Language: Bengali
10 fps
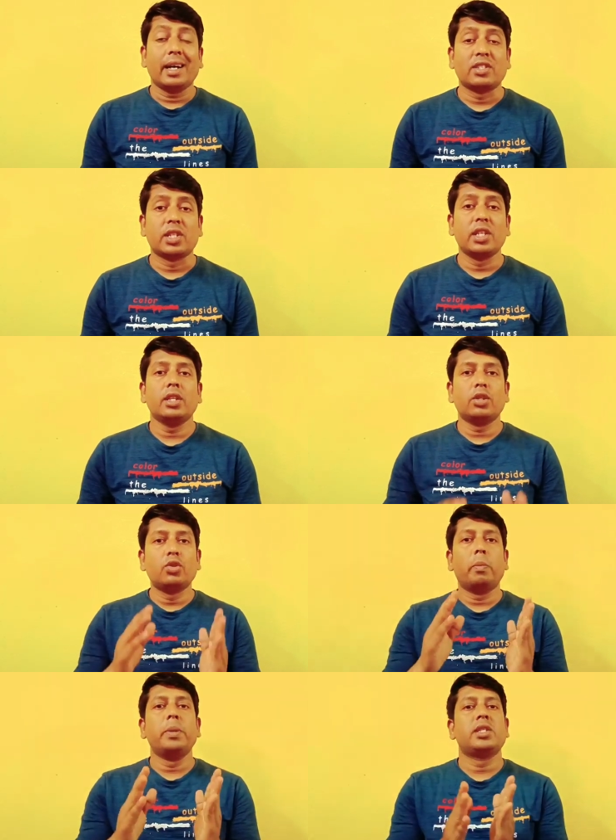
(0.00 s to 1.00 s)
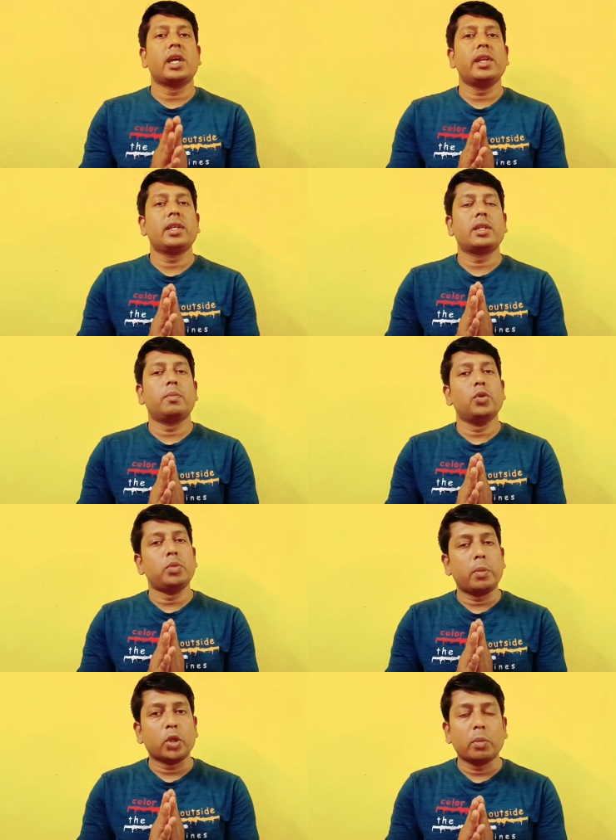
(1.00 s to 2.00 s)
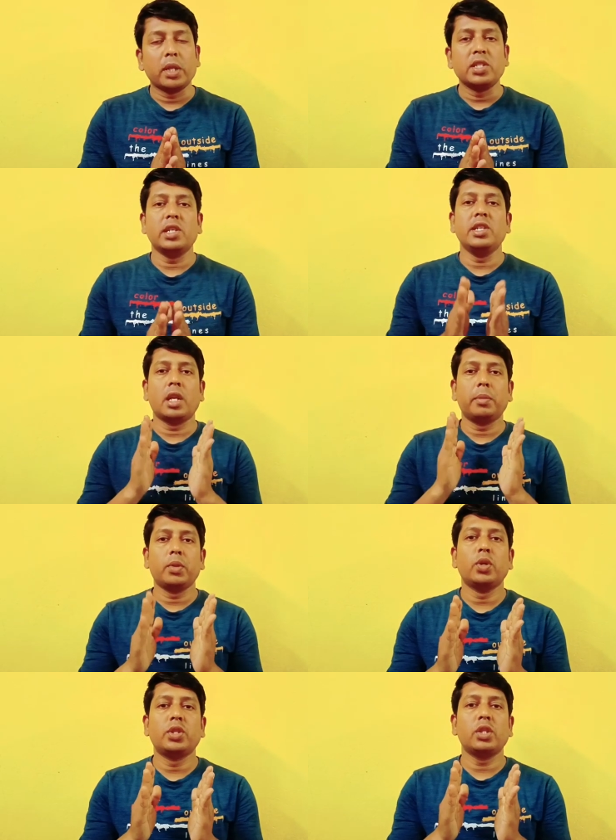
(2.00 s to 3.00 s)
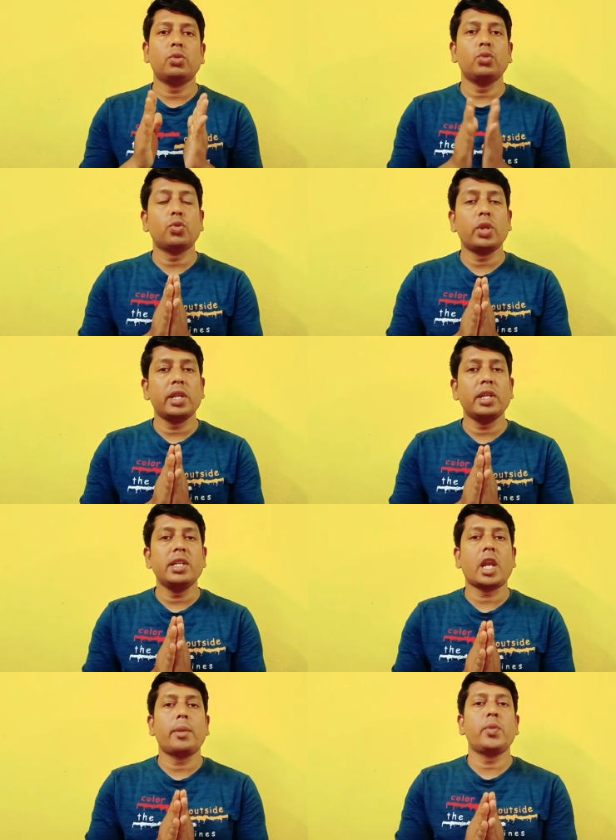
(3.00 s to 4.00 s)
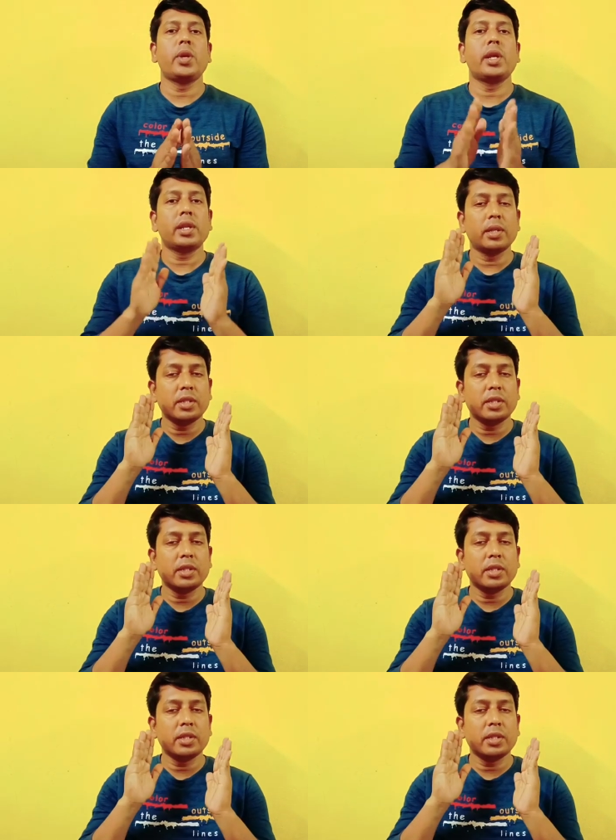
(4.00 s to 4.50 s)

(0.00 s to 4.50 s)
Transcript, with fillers: আজকের চব্বিশ তারিখ পূর্ব বর্ধমানে যে ইন্টারভিউ হয়েছে দুজনের ইন্টারভিউয়ের